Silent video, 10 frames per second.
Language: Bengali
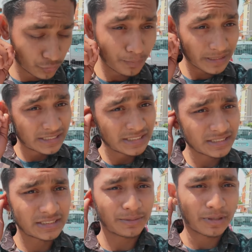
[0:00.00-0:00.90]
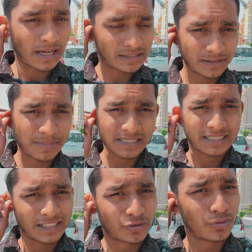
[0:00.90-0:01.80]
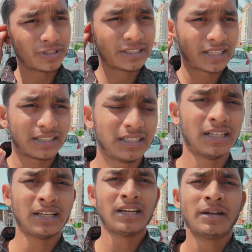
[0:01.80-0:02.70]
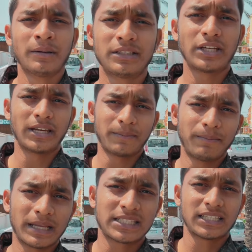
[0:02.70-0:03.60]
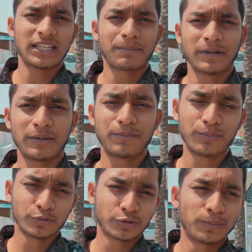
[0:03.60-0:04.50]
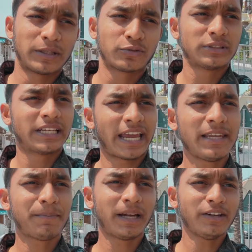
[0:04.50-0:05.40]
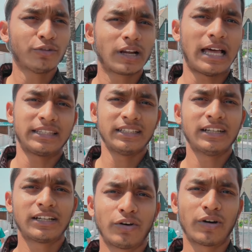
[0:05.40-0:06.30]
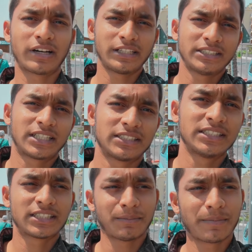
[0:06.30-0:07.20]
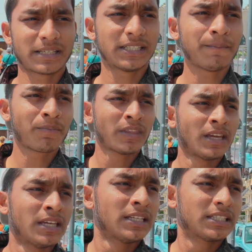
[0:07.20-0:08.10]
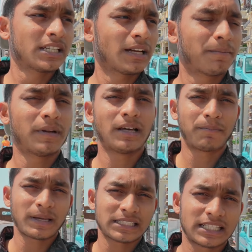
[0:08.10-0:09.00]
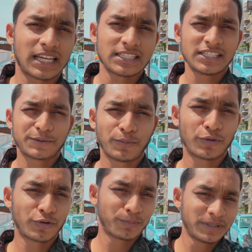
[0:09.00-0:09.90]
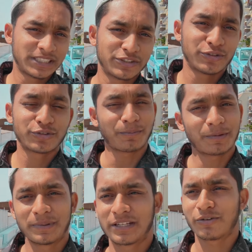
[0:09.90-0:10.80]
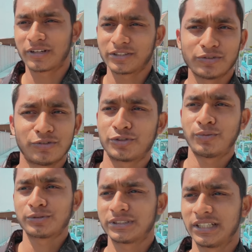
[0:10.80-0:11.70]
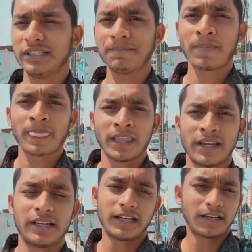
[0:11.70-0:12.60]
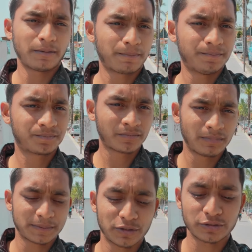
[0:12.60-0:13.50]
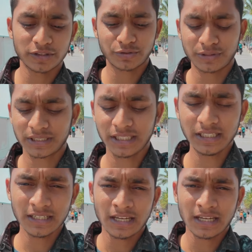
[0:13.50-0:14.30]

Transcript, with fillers: রূপার জিনিস যেমন হাতের ব্যাসলাইট ঘড়ি ইত্যাদি যে বাচ্চাদের আপনার পুতুল পাতুল যাই পায় ওরা হাতে একটা হকারি হিসাব হিসাবে বেছে যেটা আপনার পাঁচ টাকা জিনিস পনেরো বিশ ইউরোতে আপনার বিক্রি করা যায় কোনো সমস্যা নেই তা ব্যবসা করতেছেন নাকি